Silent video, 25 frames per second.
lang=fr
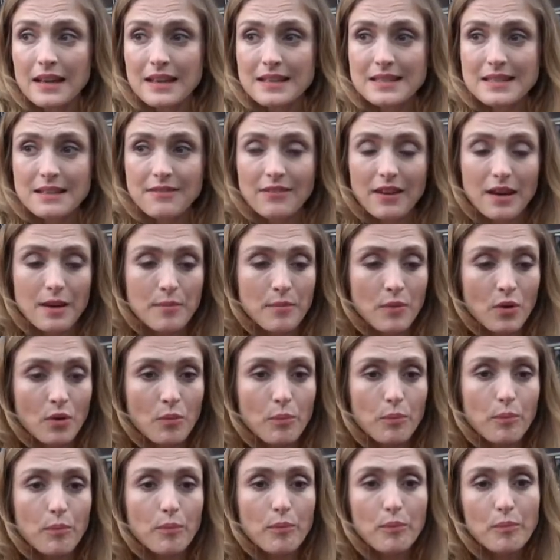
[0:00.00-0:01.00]
Et c'est
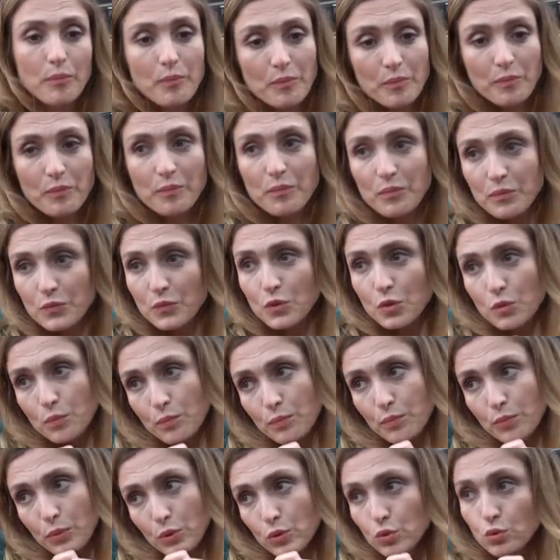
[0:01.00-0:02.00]
vraiment
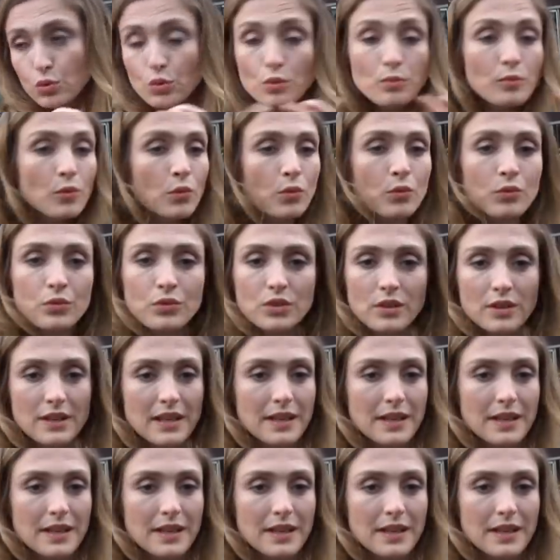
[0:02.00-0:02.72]
pour tout le monde,